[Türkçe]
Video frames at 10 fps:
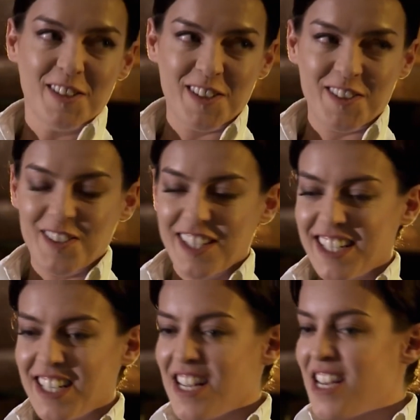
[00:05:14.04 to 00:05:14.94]
Teşekkürler.
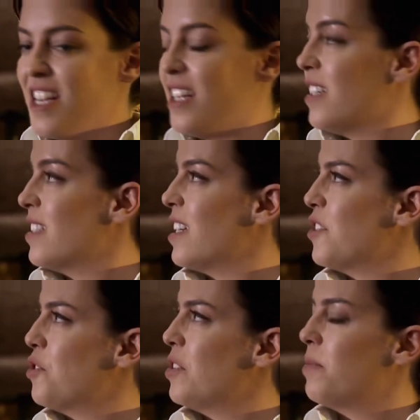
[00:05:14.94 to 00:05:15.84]
Sen
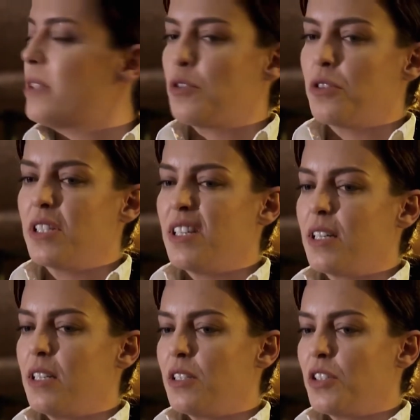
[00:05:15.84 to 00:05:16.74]
şöyle bizi
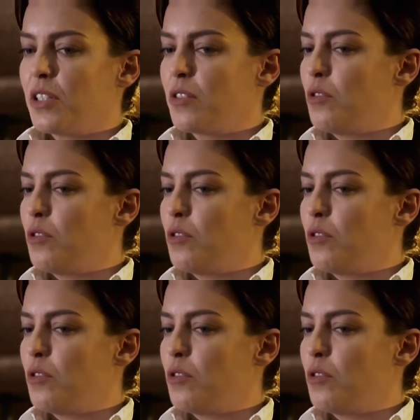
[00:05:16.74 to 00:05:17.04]
ortaya karışık,